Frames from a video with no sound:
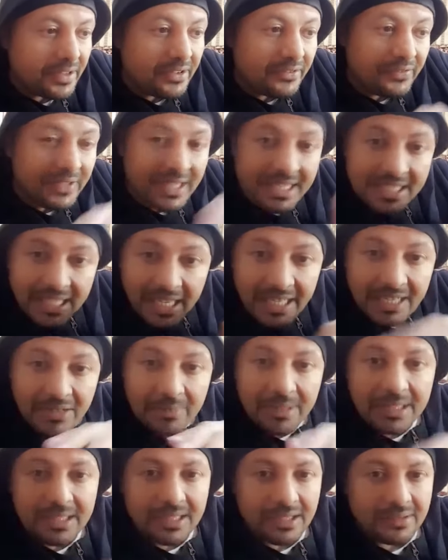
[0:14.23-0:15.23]
في صحن
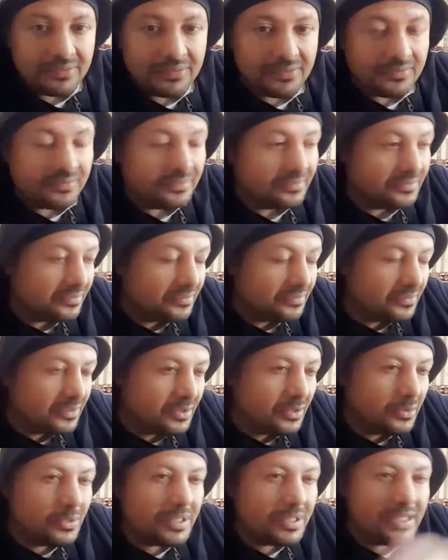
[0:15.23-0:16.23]
المطاف
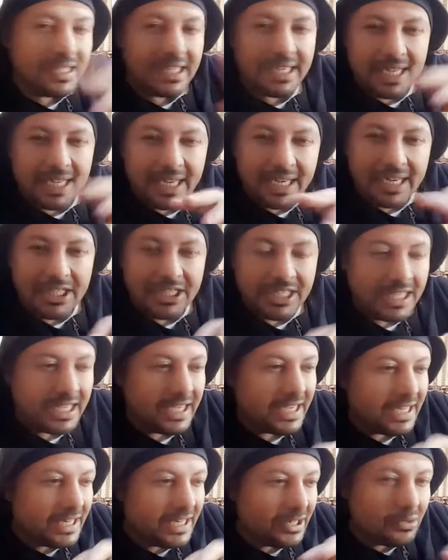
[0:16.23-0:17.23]
ودنا نعرج
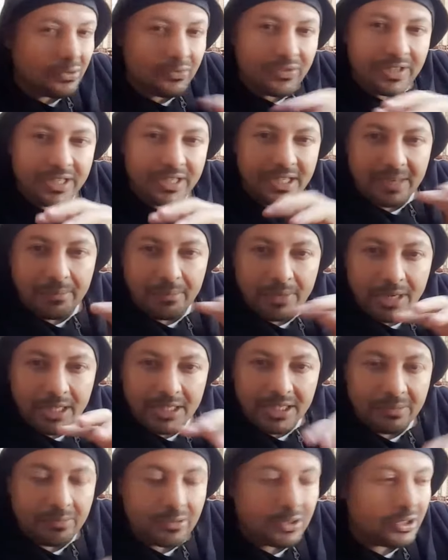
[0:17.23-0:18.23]
عليها لأنه في كم
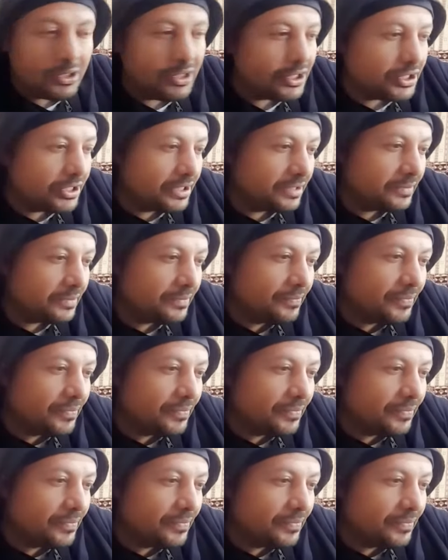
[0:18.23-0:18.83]
مقطع منتشر